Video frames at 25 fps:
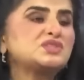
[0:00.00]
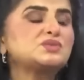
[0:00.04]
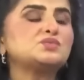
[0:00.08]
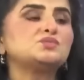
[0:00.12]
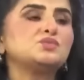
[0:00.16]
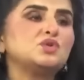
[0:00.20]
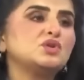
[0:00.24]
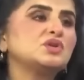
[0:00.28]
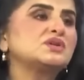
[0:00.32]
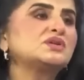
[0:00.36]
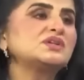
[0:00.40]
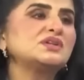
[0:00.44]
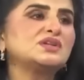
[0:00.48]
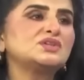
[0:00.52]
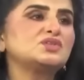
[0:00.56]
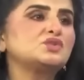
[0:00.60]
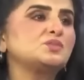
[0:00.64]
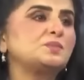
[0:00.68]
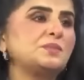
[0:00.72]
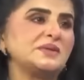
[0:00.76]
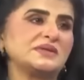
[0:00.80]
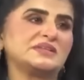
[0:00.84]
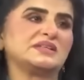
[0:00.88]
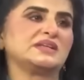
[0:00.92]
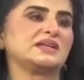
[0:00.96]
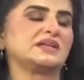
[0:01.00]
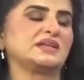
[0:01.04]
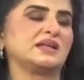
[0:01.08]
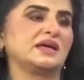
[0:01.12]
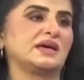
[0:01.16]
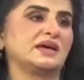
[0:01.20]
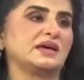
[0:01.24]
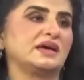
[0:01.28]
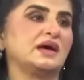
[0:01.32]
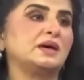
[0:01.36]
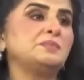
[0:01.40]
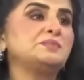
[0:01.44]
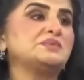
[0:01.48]
इस मुल्क ने तो बदलना
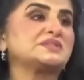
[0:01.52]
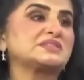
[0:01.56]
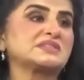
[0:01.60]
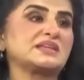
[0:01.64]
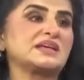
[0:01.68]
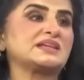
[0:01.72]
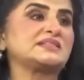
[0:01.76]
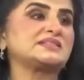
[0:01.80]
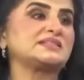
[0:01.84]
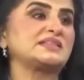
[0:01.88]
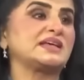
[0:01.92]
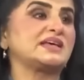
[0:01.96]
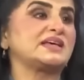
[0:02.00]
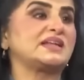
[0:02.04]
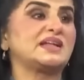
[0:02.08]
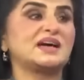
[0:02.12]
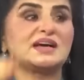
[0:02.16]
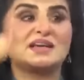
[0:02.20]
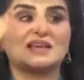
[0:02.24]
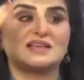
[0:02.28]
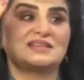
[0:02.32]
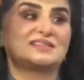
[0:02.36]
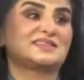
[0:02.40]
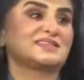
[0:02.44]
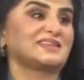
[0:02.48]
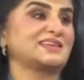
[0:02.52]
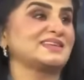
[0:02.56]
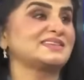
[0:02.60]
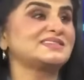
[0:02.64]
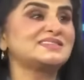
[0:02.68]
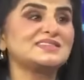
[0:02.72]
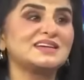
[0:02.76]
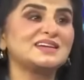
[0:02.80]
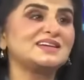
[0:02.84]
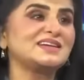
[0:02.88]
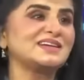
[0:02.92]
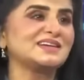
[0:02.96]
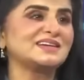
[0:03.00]
है अब इसका सेहरा किसके
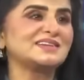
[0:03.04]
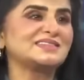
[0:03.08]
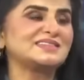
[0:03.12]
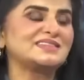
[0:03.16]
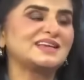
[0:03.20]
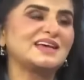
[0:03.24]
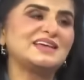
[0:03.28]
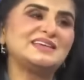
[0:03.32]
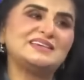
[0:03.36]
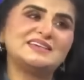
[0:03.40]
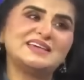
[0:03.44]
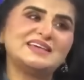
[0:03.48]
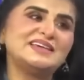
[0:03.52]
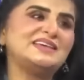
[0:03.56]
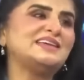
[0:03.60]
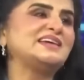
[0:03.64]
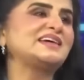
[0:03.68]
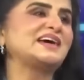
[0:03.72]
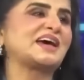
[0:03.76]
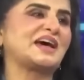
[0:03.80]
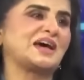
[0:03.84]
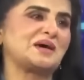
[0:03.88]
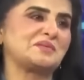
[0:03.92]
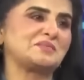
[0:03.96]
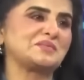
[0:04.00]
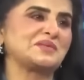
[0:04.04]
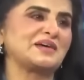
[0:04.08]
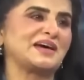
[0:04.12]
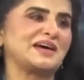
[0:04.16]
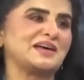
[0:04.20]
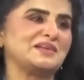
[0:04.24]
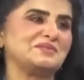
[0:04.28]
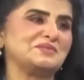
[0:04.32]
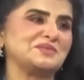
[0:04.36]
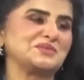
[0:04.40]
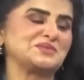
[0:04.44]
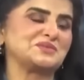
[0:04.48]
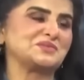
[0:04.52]
सर लगता है यही गैब का
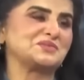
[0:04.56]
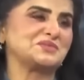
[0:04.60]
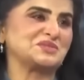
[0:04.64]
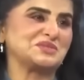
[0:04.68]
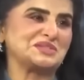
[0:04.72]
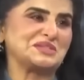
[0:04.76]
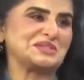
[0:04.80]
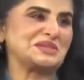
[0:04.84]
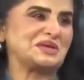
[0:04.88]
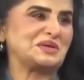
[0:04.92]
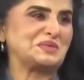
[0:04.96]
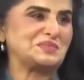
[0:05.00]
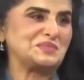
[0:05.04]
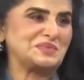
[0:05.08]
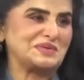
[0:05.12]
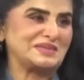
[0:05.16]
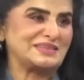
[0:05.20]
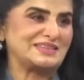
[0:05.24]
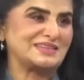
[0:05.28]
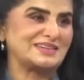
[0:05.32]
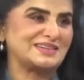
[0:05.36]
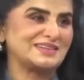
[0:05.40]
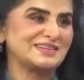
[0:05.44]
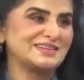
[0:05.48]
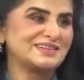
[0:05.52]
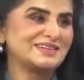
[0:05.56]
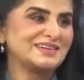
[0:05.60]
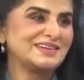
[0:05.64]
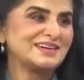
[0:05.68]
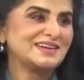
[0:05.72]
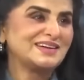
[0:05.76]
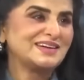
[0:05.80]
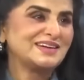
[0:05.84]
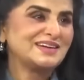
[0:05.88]
इल्म है जो मुझे नहीं पता